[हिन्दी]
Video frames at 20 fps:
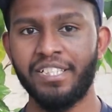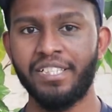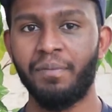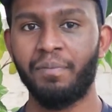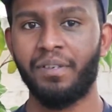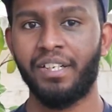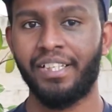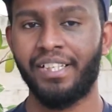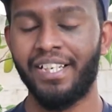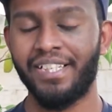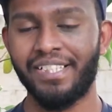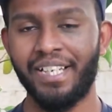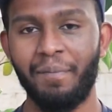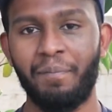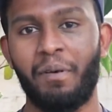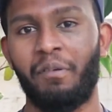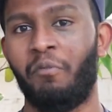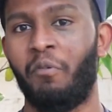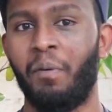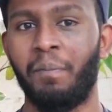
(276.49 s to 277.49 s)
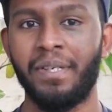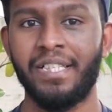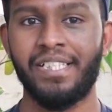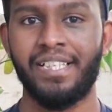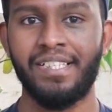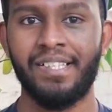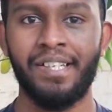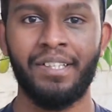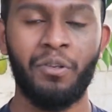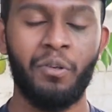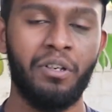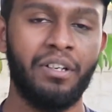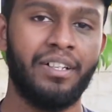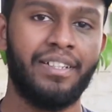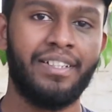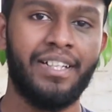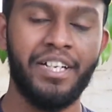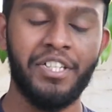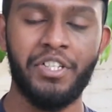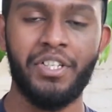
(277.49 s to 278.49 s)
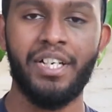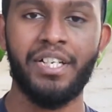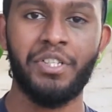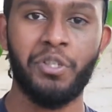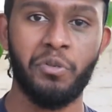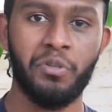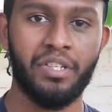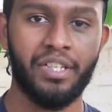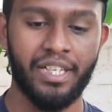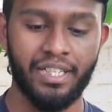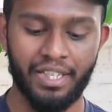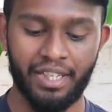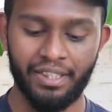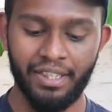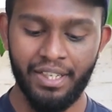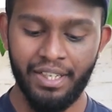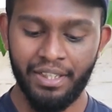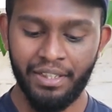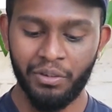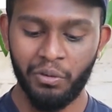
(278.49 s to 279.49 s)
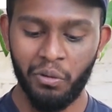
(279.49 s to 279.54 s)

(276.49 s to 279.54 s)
मेसअप कर दिया इसके परफॉर्मेंस के साथ और टच इश्यूज़ के साथ